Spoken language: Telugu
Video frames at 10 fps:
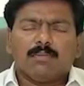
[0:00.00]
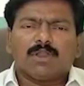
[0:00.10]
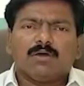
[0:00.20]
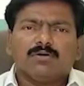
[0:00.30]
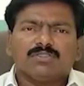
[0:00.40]

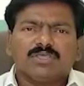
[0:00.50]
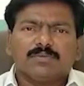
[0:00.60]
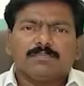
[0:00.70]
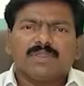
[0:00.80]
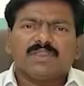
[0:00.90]
అమరావతి
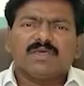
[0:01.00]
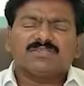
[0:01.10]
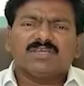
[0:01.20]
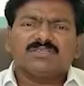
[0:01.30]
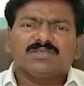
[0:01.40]

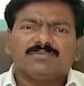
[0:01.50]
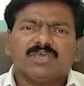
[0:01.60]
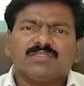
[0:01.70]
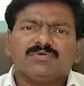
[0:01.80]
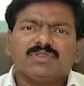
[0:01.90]
పరిరక్షణ
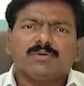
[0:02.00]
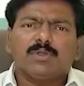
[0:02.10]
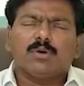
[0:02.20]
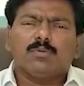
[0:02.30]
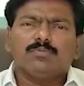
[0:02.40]
సమితి
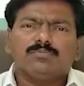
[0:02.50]
ఆధ్వర్యంలో